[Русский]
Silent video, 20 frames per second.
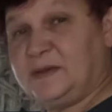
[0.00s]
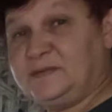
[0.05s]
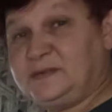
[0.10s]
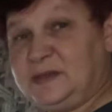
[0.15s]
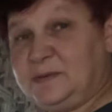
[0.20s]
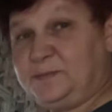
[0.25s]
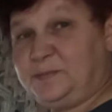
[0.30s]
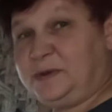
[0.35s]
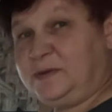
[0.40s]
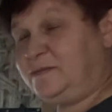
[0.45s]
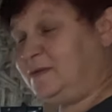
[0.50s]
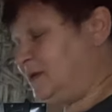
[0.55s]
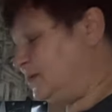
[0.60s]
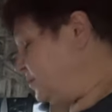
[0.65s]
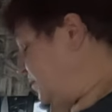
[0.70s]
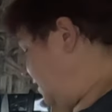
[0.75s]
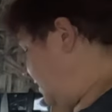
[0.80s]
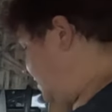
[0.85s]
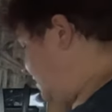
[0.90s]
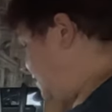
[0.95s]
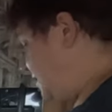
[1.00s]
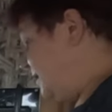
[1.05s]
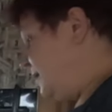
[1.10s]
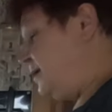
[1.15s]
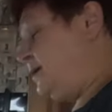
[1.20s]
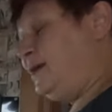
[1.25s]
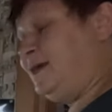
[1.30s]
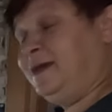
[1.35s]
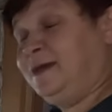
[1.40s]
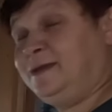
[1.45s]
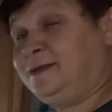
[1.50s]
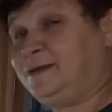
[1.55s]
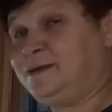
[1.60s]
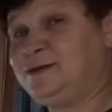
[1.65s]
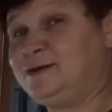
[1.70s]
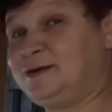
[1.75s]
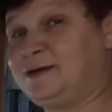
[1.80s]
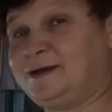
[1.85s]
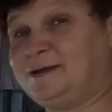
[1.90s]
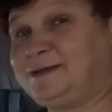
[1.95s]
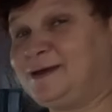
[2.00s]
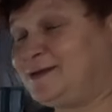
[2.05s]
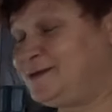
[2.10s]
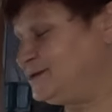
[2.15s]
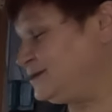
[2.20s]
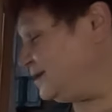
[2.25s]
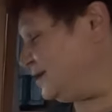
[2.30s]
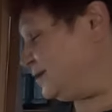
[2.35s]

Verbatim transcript: Всем привет, мои дорогие. Это никогда не